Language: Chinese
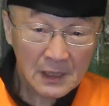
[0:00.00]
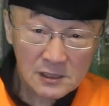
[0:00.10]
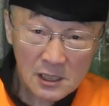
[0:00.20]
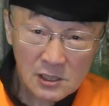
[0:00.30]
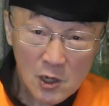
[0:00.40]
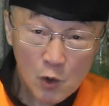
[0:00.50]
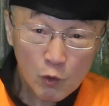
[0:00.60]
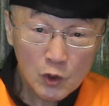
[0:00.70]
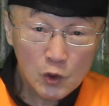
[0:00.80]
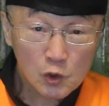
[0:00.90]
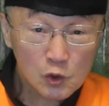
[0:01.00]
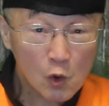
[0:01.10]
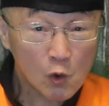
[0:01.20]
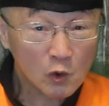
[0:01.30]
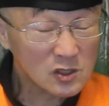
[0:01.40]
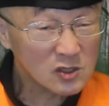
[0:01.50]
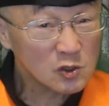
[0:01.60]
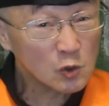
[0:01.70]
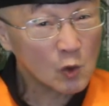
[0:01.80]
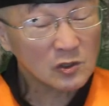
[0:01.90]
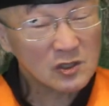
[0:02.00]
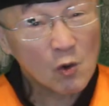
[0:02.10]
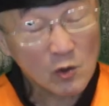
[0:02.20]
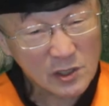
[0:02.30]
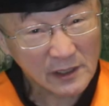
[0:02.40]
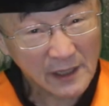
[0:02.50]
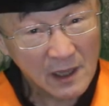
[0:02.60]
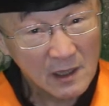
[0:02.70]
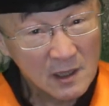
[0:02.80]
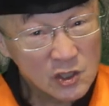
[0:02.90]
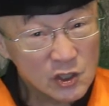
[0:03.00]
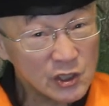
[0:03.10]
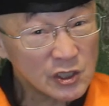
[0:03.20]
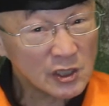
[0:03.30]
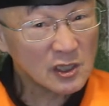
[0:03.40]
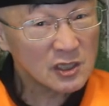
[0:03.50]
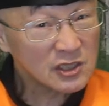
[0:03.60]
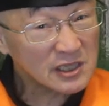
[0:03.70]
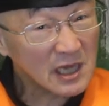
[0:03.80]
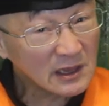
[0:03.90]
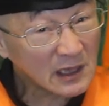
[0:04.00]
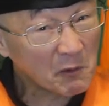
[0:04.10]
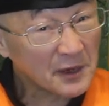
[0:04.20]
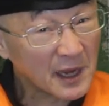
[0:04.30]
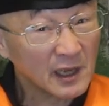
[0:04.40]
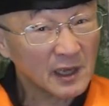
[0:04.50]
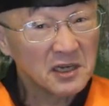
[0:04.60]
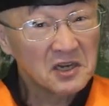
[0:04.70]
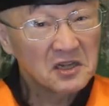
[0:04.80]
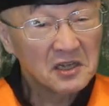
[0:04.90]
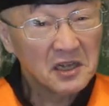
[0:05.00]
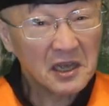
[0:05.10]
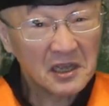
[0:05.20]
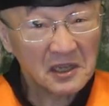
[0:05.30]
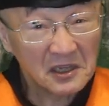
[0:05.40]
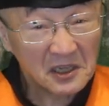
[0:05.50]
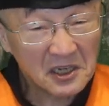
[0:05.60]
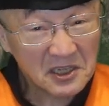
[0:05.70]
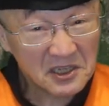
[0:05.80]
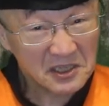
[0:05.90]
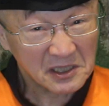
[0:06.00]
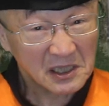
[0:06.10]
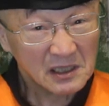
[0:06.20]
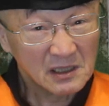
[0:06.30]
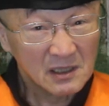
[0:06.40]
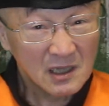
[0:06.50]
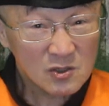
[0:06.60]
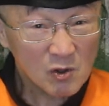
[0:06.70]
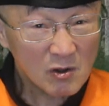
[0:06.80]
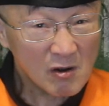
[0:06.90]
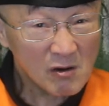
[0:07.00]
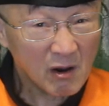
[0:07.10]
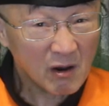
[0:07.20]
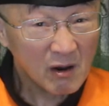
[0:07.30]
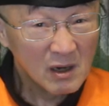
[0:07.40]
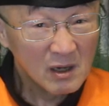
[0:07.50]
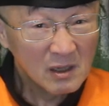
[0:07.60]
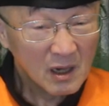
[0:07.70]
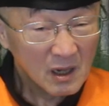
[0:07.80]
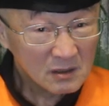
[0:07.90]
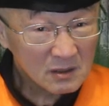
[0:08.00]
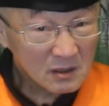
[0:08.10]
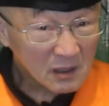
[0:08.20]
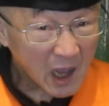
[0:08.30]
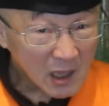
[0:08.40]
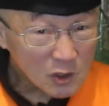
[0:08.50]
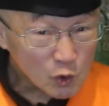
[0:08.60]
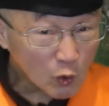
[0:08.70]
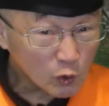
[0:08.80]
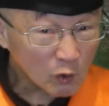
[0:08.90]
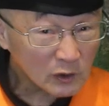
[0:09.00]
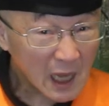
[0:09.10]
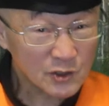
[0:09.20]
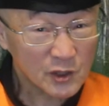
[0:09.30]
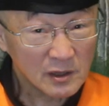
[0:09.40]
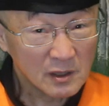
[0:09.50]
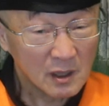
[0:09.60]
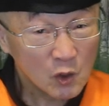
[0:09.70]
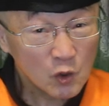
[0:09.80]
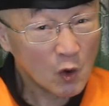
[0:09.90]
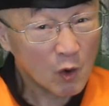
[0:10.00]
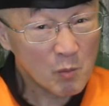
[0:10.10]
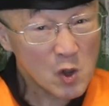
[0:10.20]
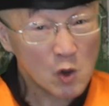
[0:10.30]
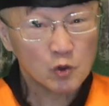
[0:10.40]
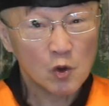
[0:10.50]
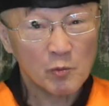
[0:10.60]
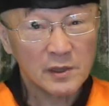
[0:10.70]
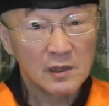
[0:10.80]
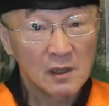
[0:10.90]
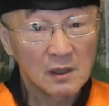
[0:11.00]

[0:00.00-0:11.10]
在这个困兽之斗过程呢，牺牲的是咱台湾人诶诶利益啊。所以讲吼，他总统大选有没有作弊？